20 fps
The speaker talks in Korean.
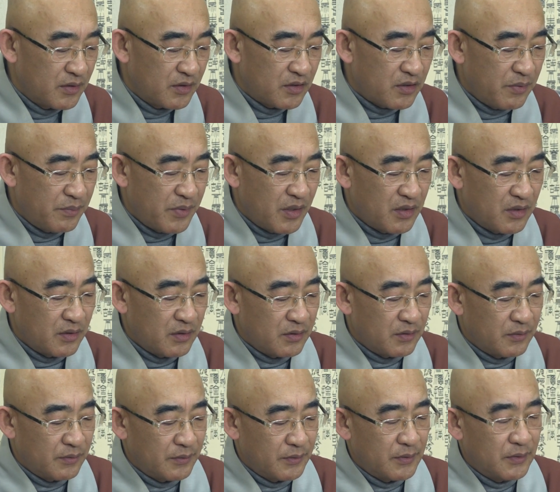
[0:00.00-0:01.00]

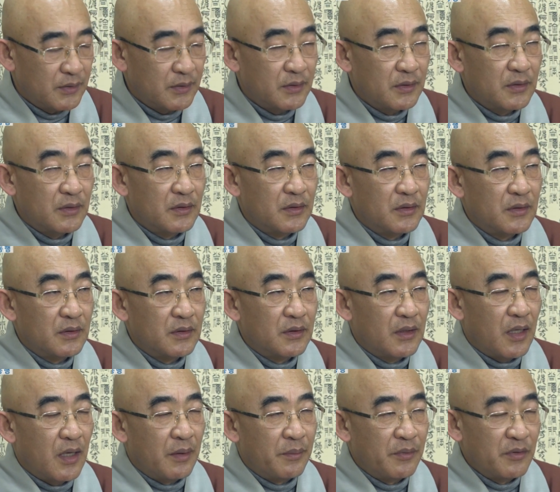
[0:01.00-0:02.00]
처음에는
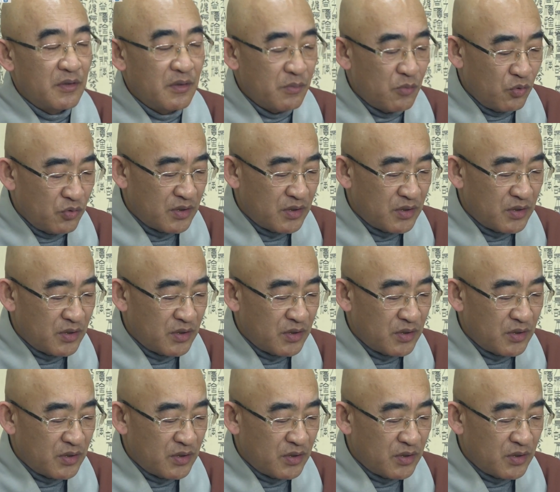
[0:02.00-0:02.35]
아버님